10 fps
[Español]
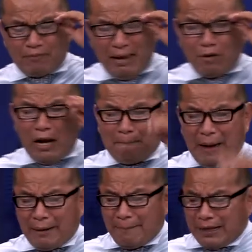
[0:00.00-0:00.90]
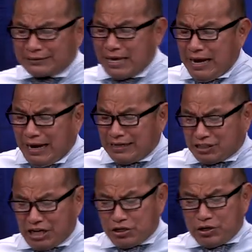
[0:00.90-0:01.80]
Démosle palmas al
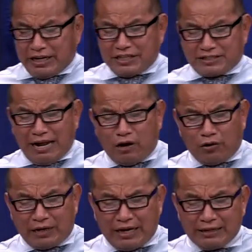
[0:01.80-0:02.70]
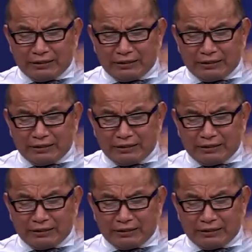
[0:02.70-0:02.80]
Señor en esta hora.